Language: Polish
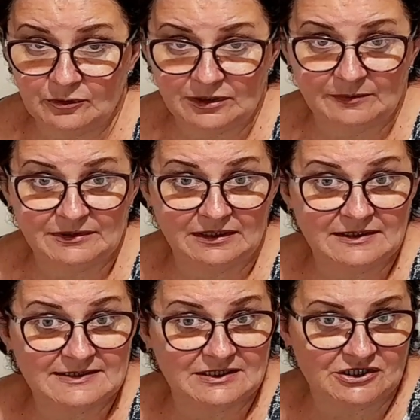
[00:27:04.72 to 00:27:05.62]
było nam
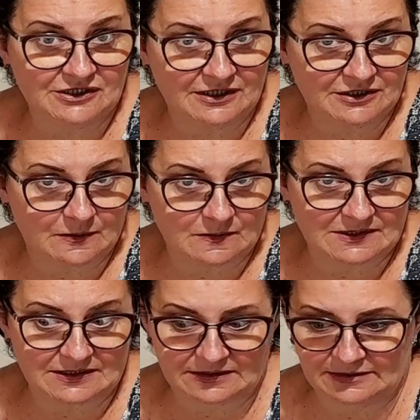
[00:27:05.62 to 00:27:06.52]
dane zjeść na
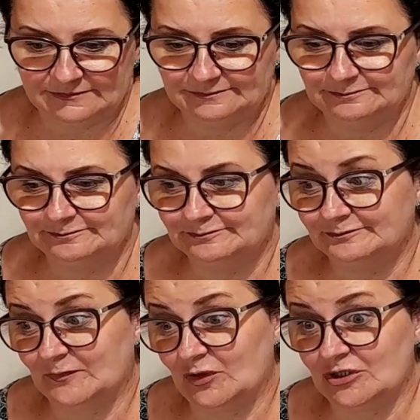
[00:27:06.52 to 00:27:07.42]
działce, nie?
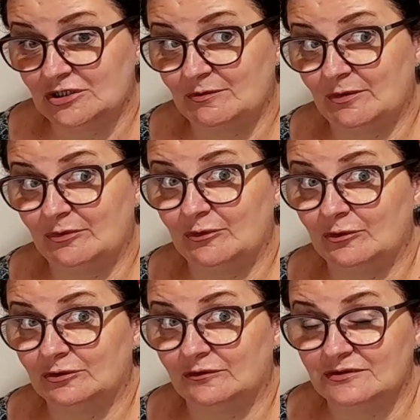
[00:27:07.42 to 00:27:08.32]
No i trzeba
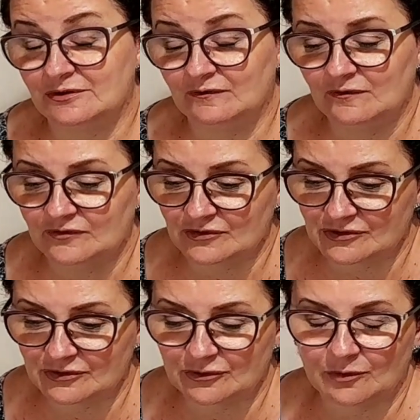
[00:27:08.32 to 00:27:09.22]
było to znowu
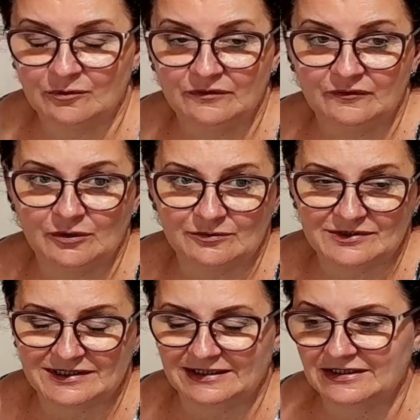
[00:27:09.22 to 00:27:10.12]
wziąć do domu i w domu
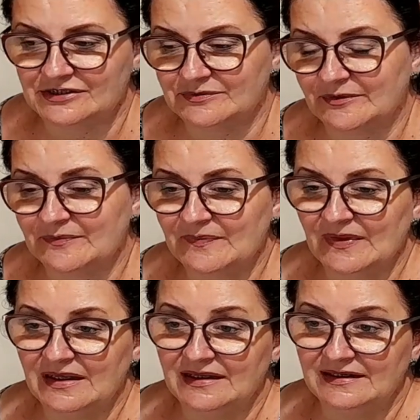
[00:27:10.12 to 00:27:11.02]
zjedliśmy.
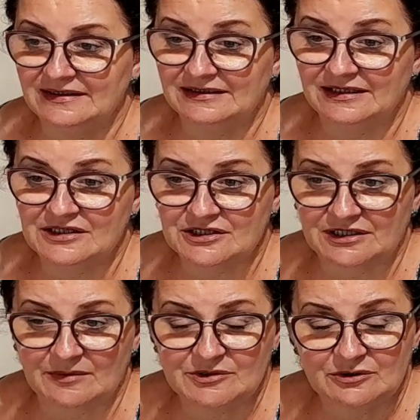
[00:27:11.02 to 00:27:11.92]
Tyle, że
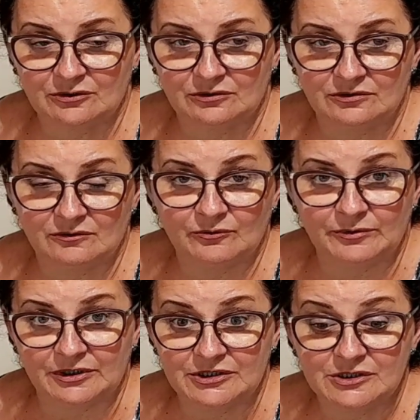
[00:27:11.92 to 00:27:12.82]
tam się to
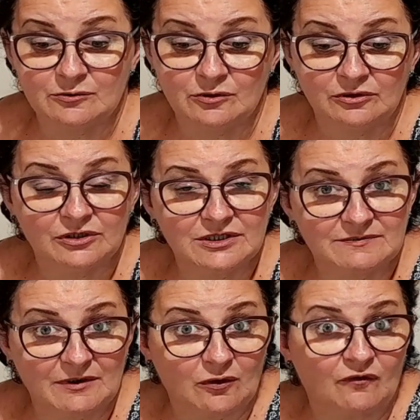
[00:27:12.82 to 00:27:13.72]
upiechciło, no i
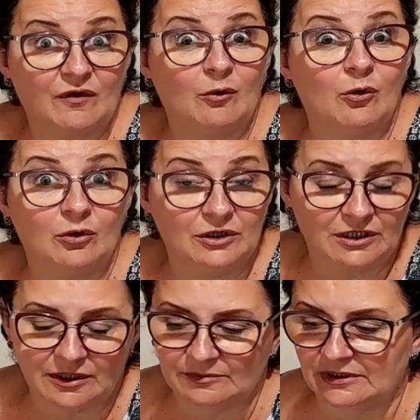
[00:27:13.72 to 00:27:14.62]
smakowało
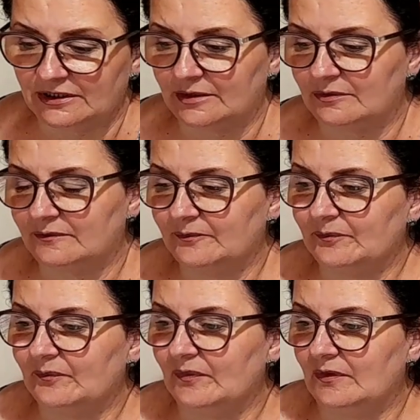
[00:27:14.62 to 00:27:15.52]
grillem takim.
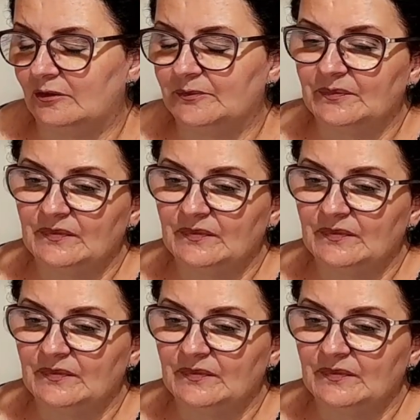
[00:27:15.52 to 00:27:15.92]
No.